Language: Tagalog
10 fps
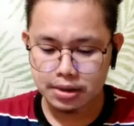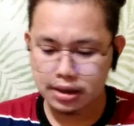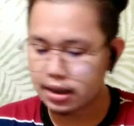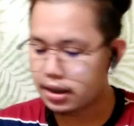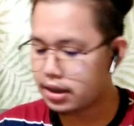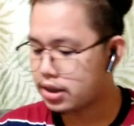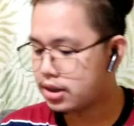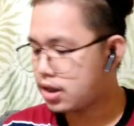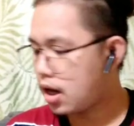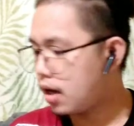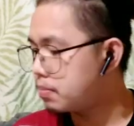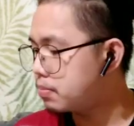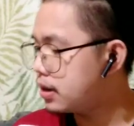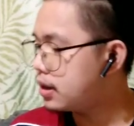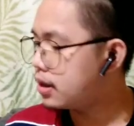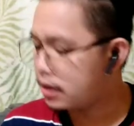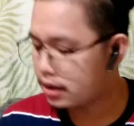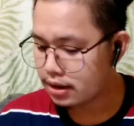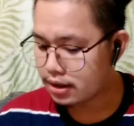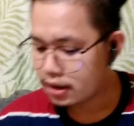Pinadala si Shopee.
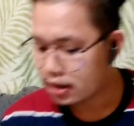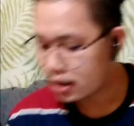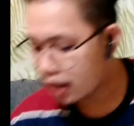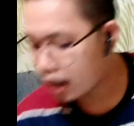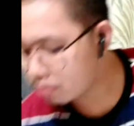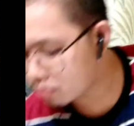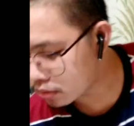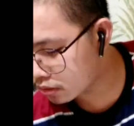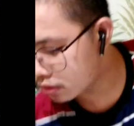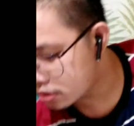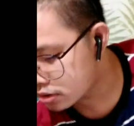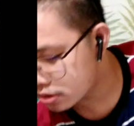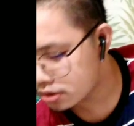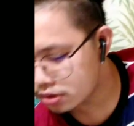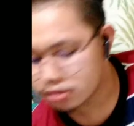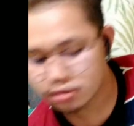Tapos,